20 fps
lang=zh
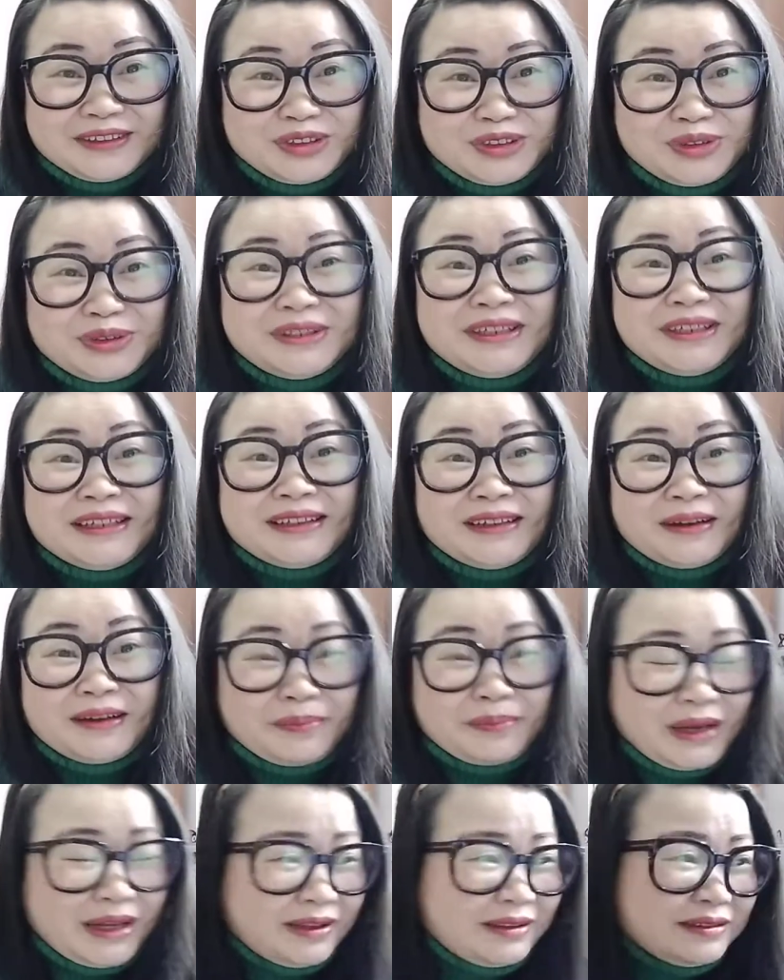多人的
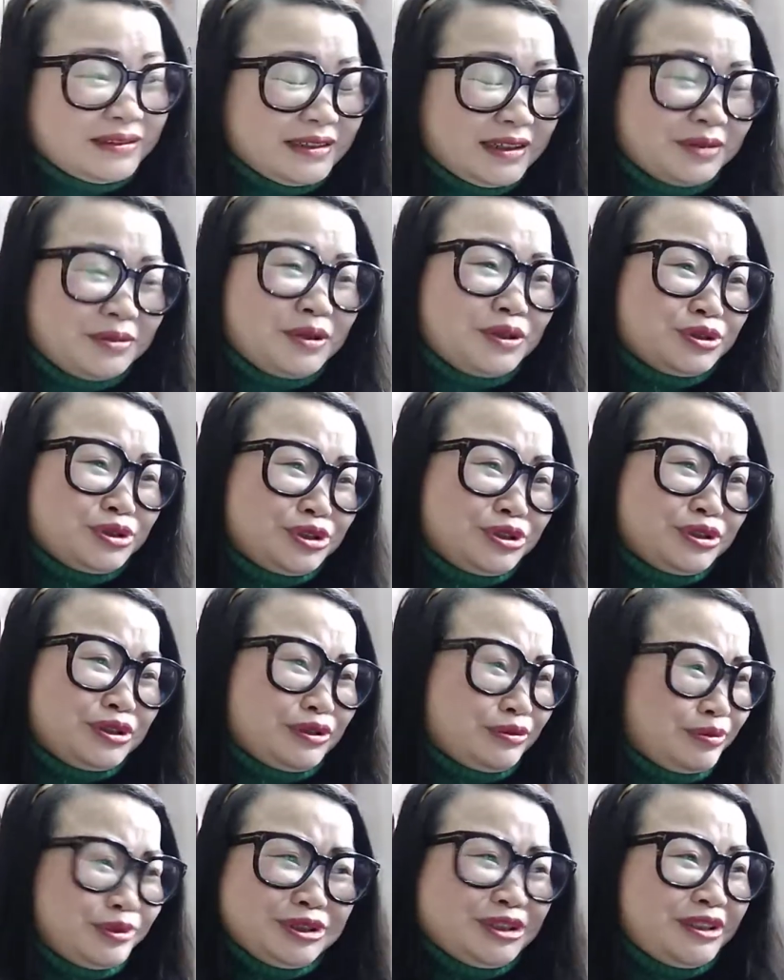班？Coco 说
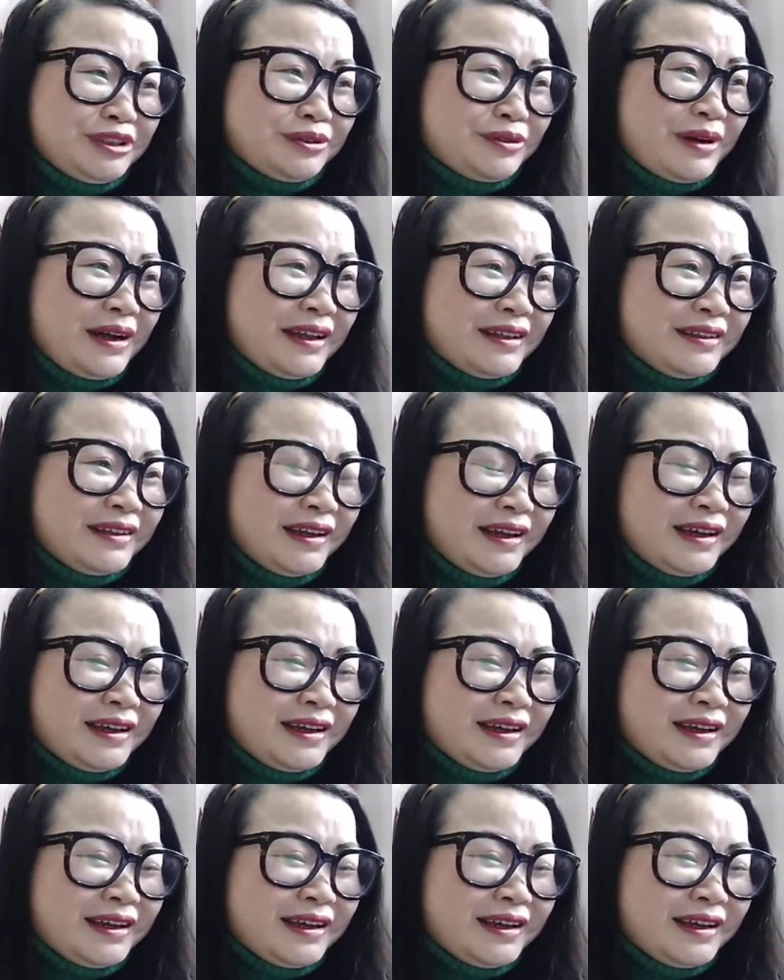不喜欢，